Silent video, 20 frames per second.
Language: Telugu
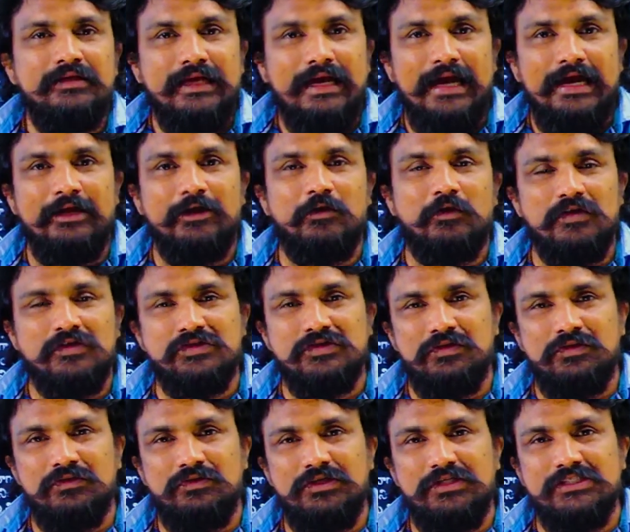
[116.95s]
న్యాయం
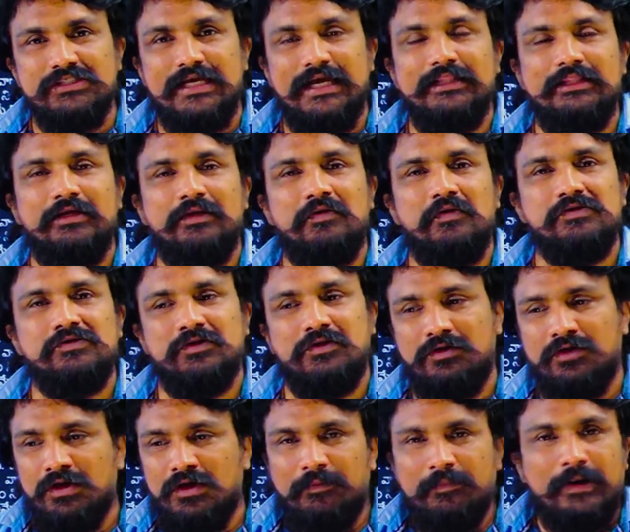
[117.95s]
కోసం నిజాయితీ కోసం
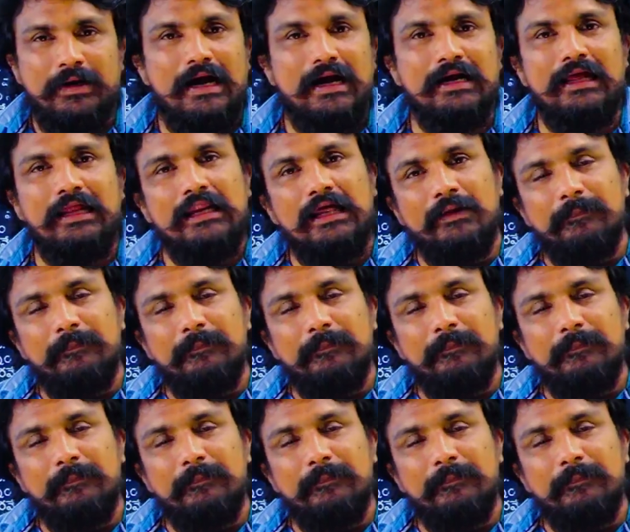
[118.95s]
ప్రాణాలు